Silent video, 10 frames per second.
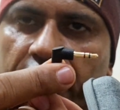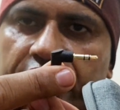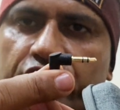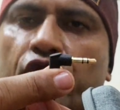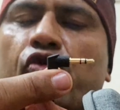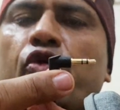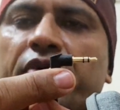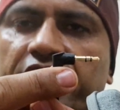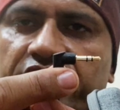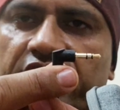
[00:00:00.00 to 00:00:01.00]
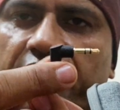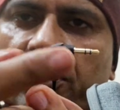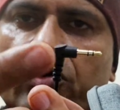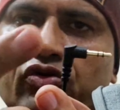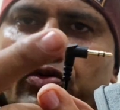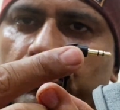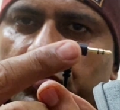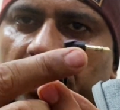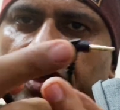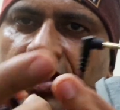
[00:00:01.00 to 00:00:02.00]
चाहे कोई भी एक्शन कैमरा हो
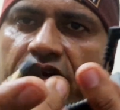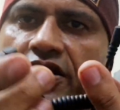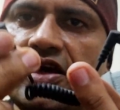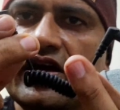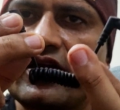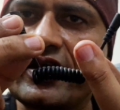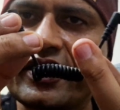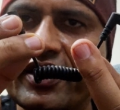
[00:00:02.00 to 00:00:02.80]
उसमें लगेगा एक लगेगा